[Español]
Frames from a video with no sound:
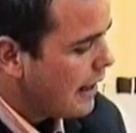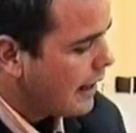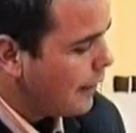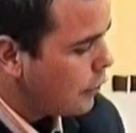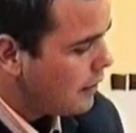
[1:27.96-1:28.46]

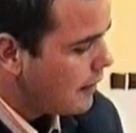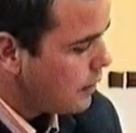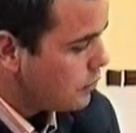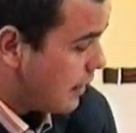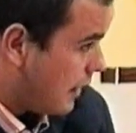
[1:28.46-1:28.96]
que nos la va a
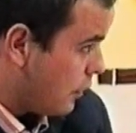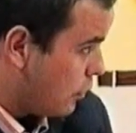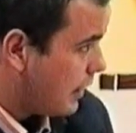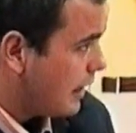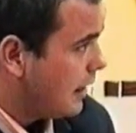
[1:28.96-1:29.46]
dar un
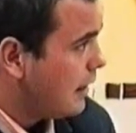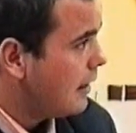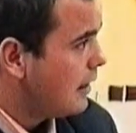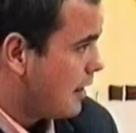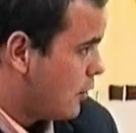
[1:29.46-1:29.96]
sacerdote
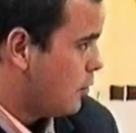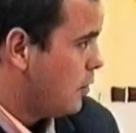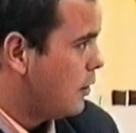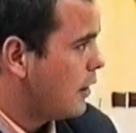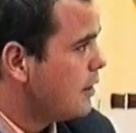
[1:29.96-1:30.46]
que es gran
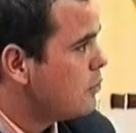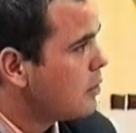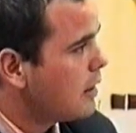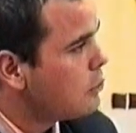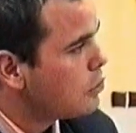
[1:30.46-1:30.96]
conocido aquí en
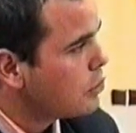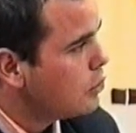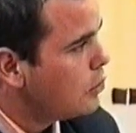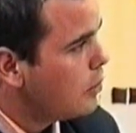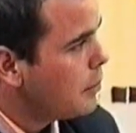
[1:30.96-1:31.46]
Churriana,
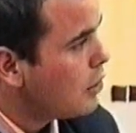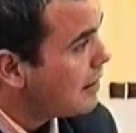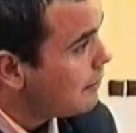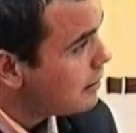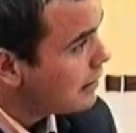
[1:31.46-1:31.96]
nuestro amigo
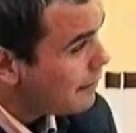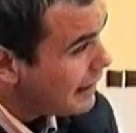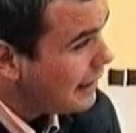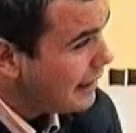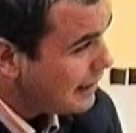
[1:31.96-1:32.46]

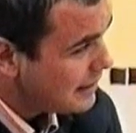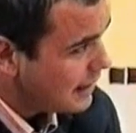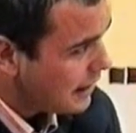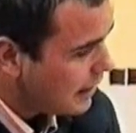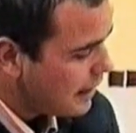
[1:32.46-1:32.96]
Gabriel Leal
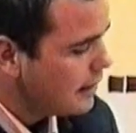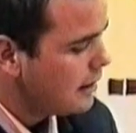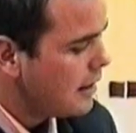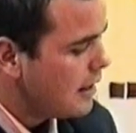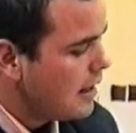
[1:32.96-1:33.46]
Salazar.
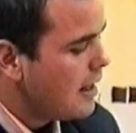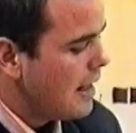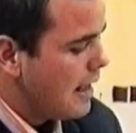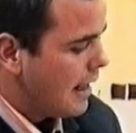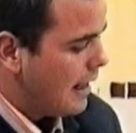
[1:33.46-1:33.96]
Sí, sí,
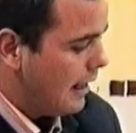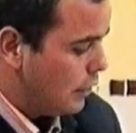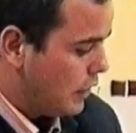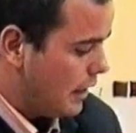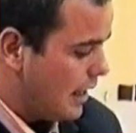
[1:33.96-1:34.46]
sí.
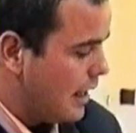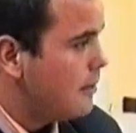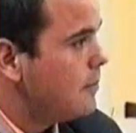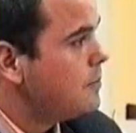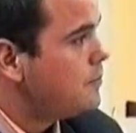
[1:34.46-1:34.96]
paisano
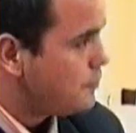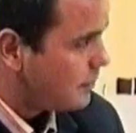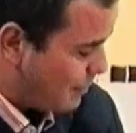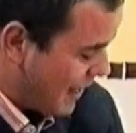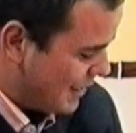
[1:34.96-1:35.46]
nuestro.
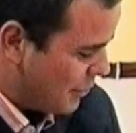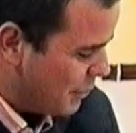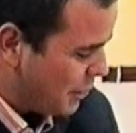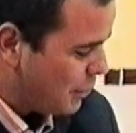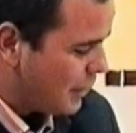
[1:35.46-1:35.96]
Paisano
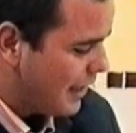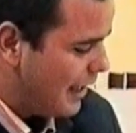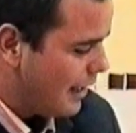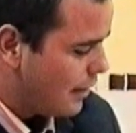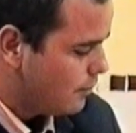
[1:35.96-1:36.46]
nuestro,
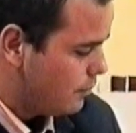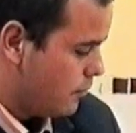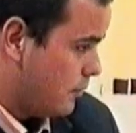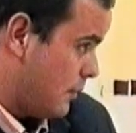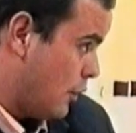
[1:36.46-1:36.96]
que es
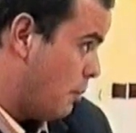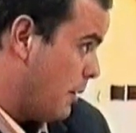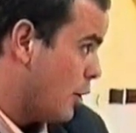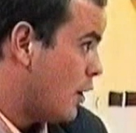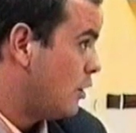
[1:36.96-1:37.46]
mm, los
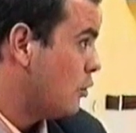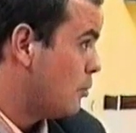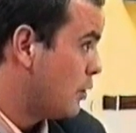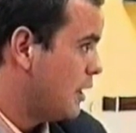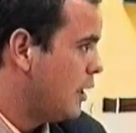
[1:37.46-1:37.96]
primeros actos,
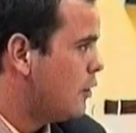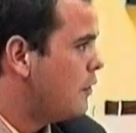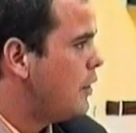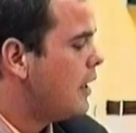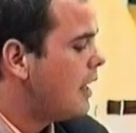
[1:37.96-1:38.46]
como quien dice,
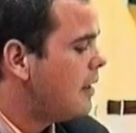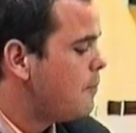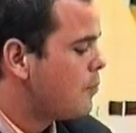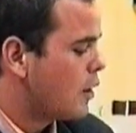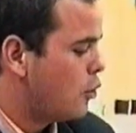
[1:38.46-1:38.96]
oficiales,
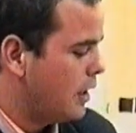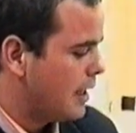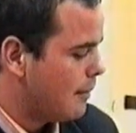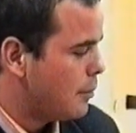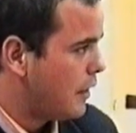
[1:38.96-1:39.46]
con el
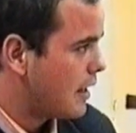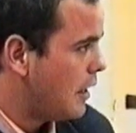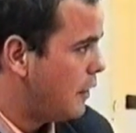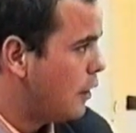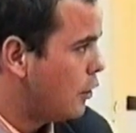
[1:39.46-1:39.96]
que vamos a
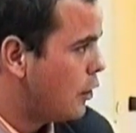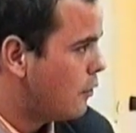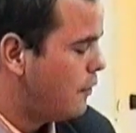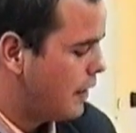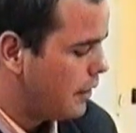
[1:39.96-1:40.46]
cerrar el ciclo de
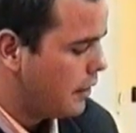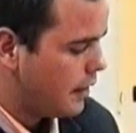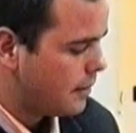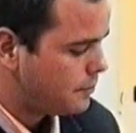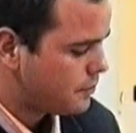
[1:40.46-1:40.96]
conferencia...